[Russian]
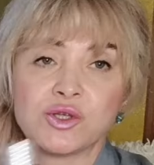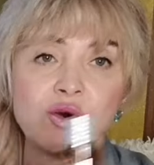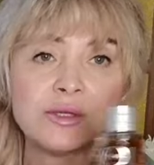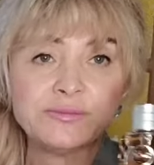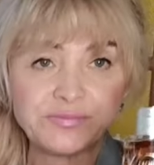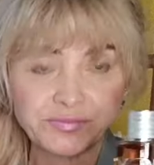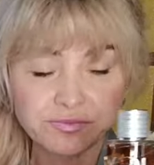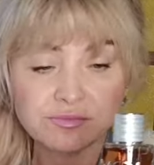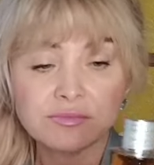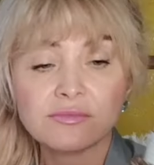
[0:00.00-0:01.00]
доходит.
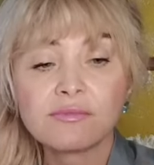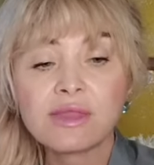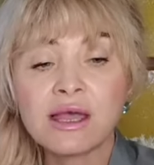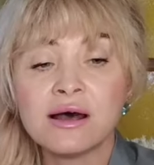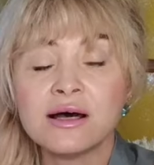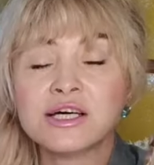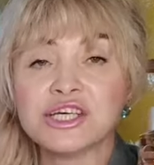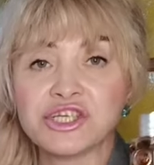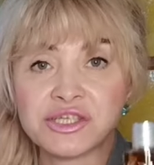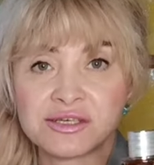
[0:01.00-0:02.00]

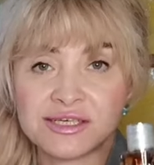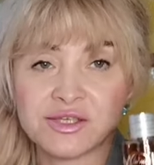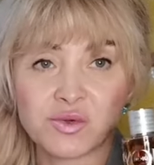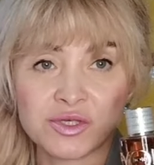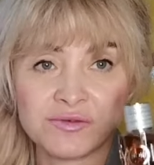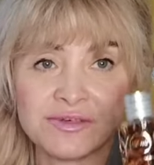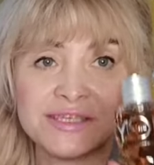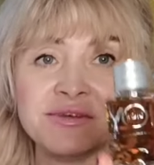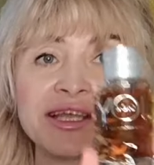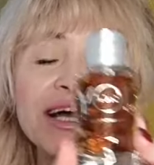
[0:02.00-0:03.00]
А жидкость розового
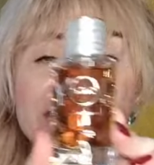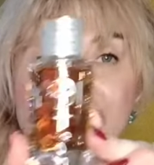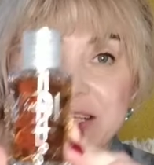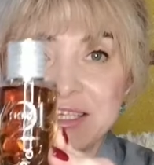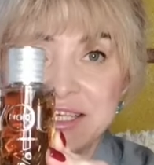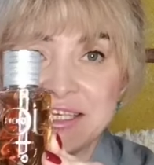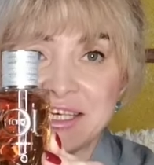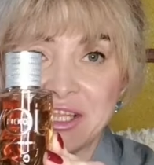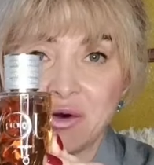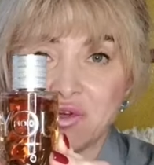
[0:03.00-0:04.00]
цвета, здесь
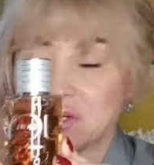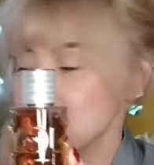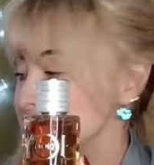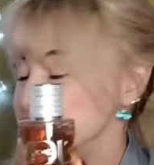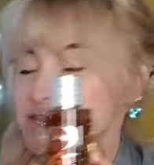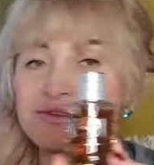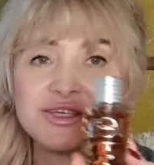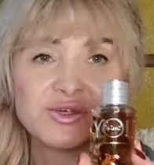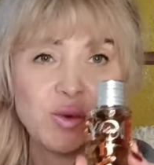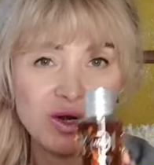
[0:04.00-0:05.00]
она уже коричневая.
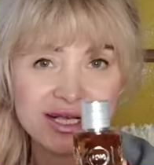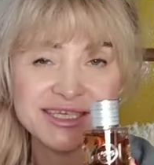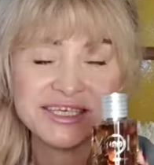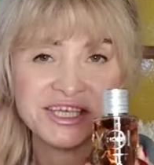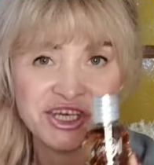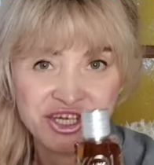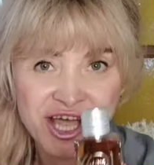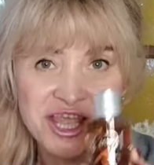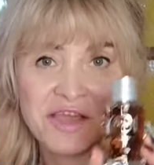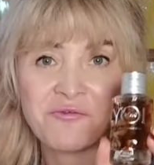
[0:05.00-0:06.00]
Сколько
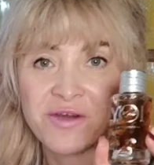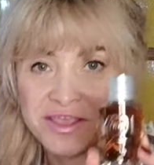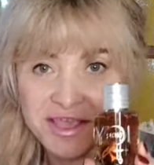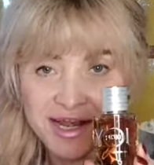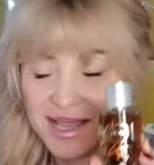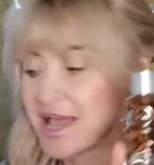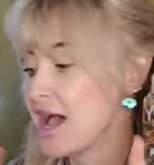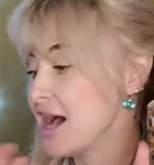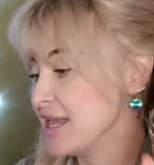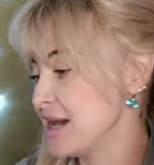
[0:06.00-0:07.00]
содержания ванили?
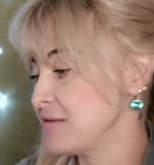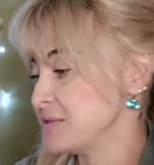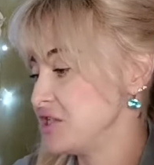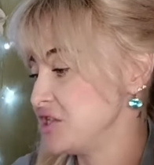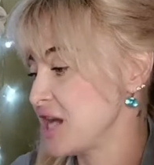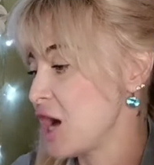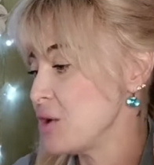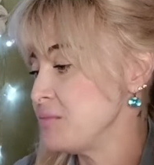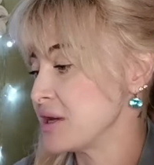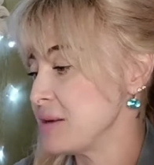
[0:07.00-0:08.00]
Я вам
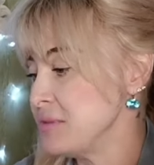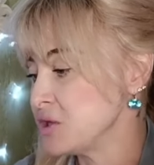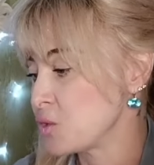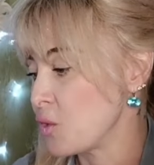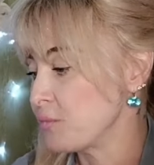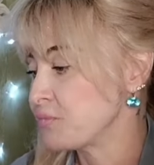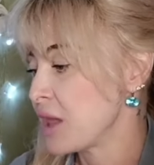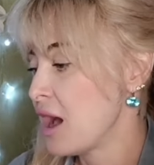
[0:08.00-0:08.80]
зачитаю пирамидку.